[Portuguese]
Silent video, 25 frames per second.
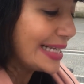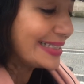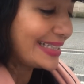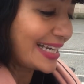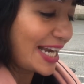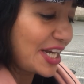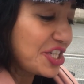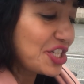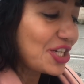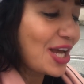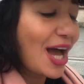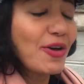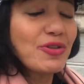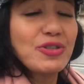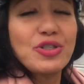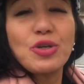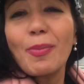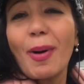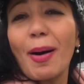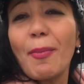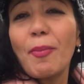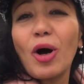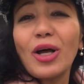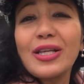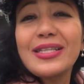Três carros e
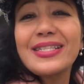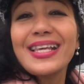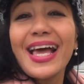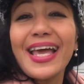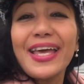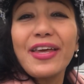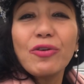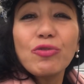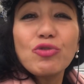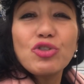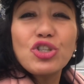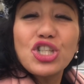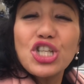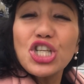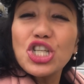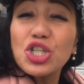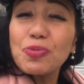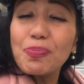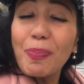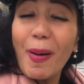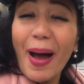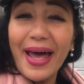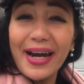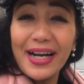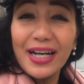uma moto saíram
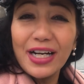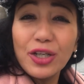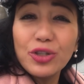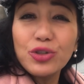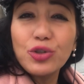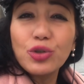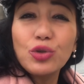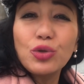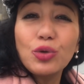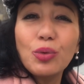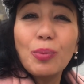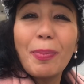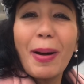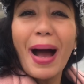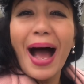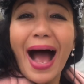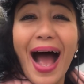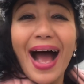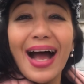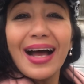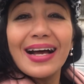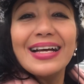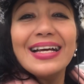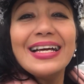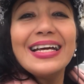disparando num
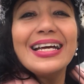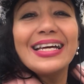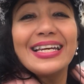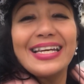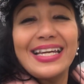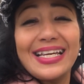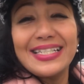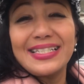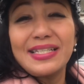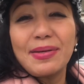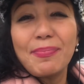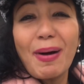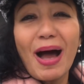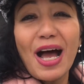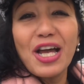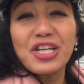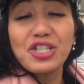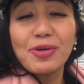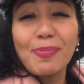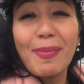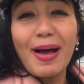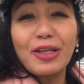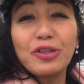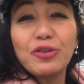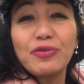bar, nesse bar
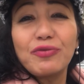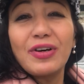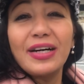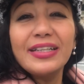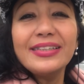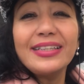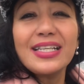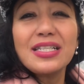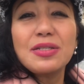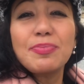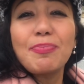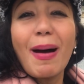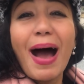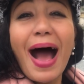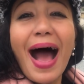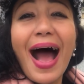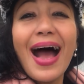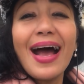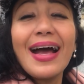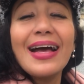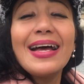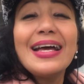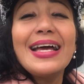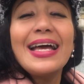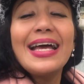chamado Vandas
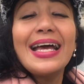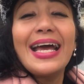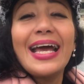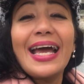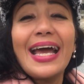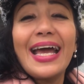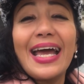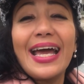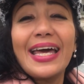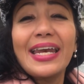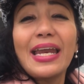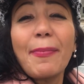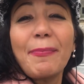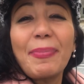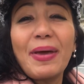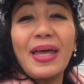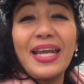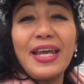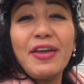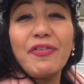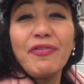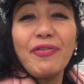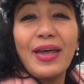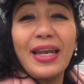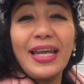Bar, é, na
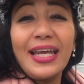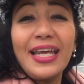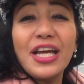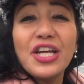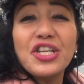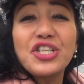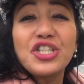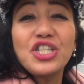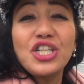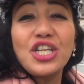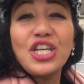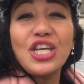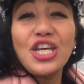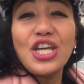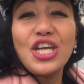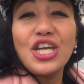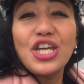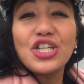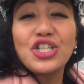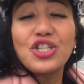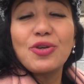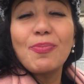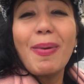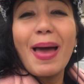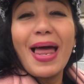periferia
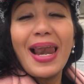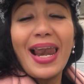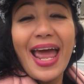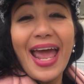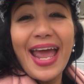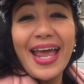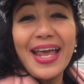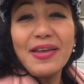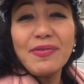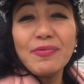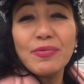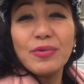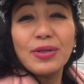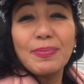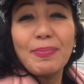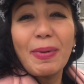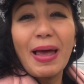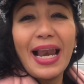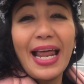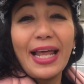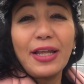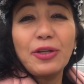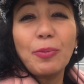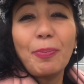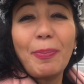de, de Belém,
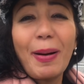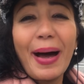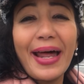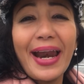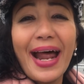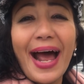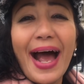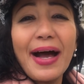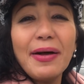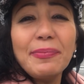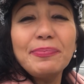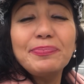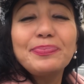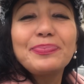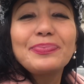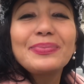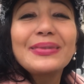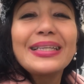Belém do Pará.